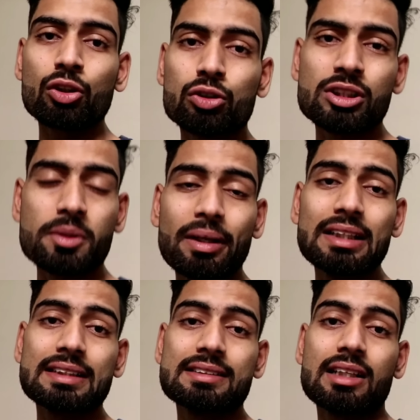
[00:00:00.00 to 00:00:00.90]
तो सबसे
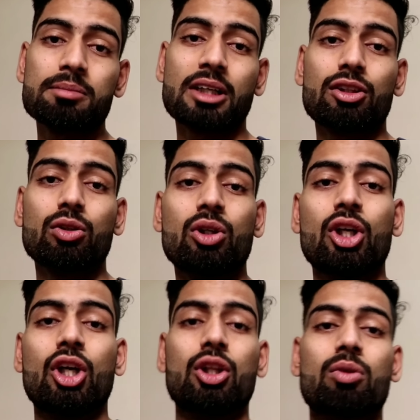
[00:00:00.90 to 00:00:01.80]
पहले जैसे आप जाते हो
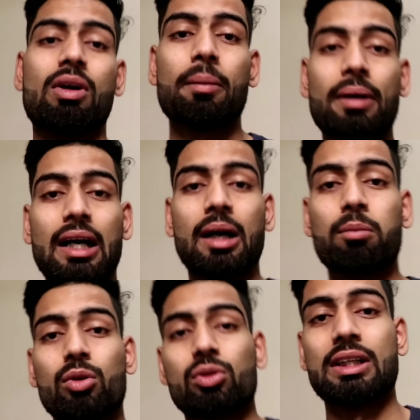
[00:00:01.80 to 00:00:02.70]
तो वहाँ पर
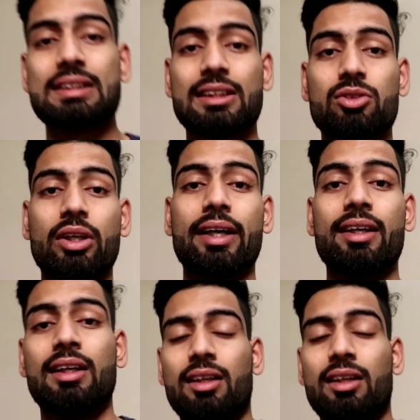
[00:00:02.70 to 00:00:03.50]
आपको थोड़ा सा जो है